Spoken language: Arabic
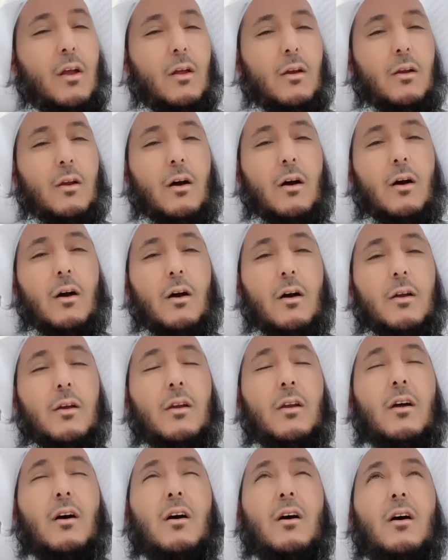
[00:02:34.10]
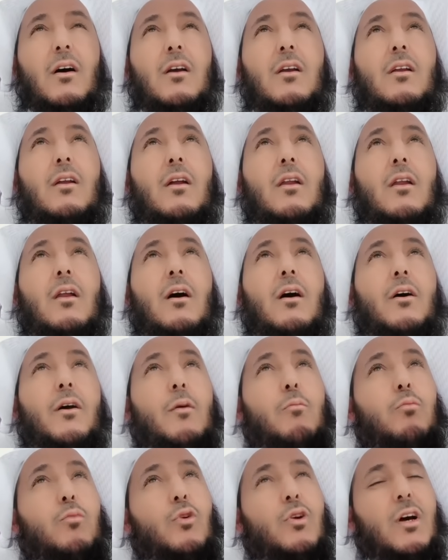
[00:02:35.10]
لا إله إلا الله
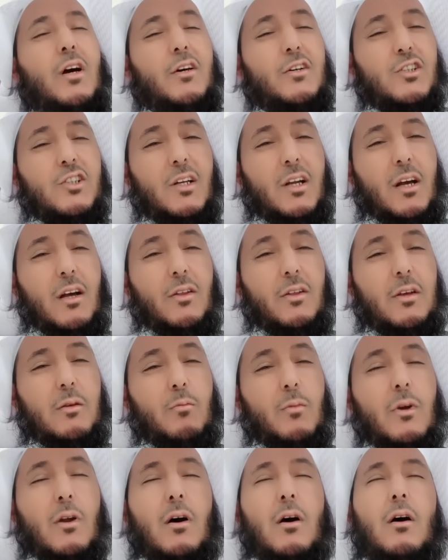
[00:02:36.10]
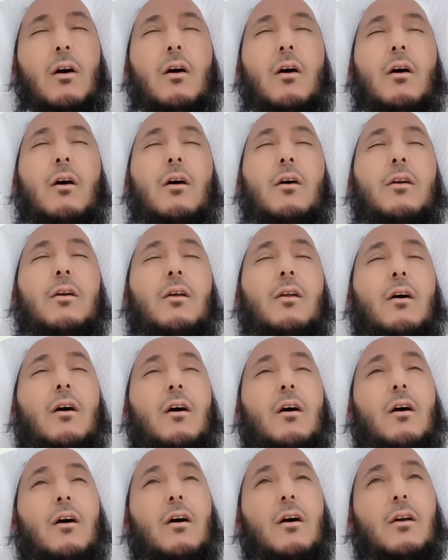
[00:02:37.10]
رب العرش العظيم لا
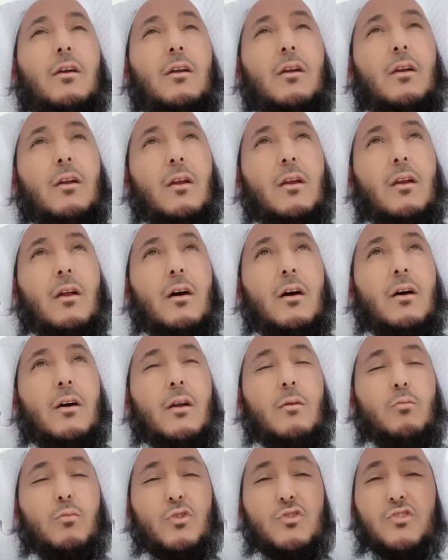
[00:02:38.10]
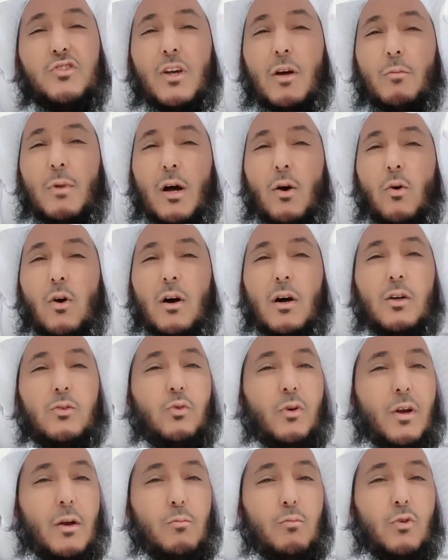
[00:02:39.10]
إله إلا الله رب السماوات
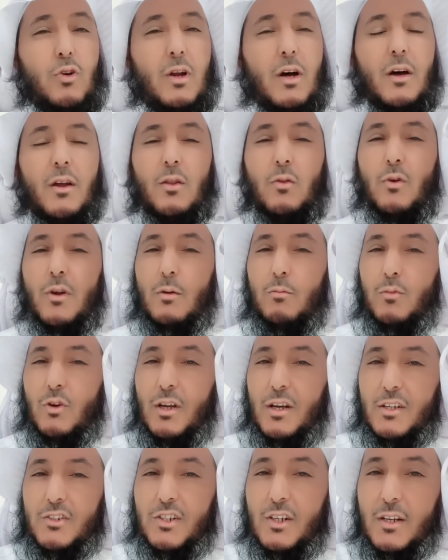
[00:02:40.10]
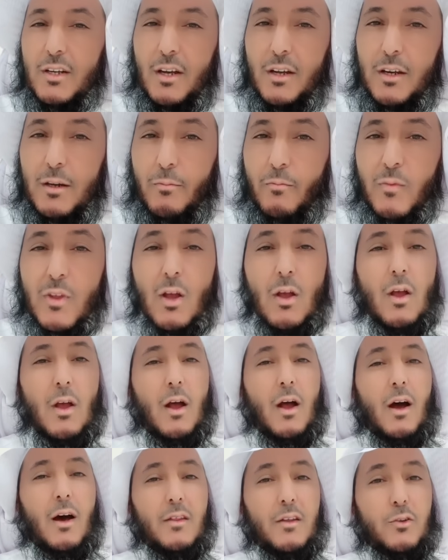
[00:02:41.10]
ورب الأرض ورب العرش الكريم
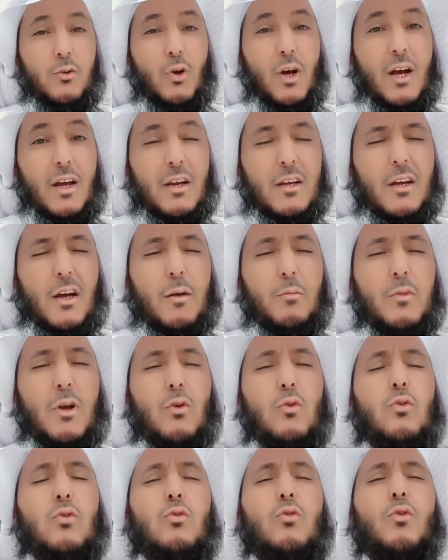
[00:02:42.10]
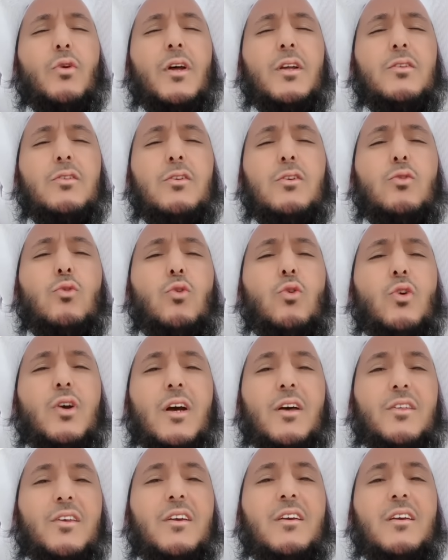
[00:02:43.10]
هذا دعاء الكرب يقول أردده
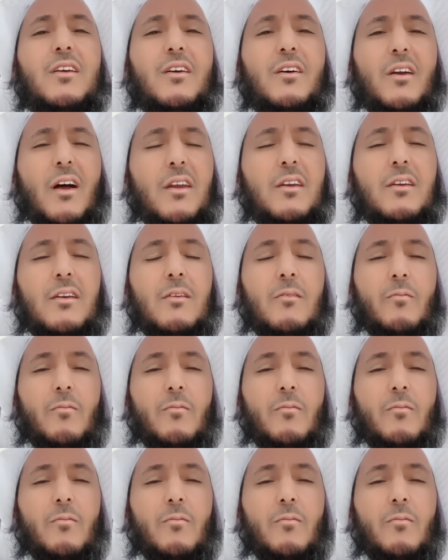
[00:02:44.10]
كثيرا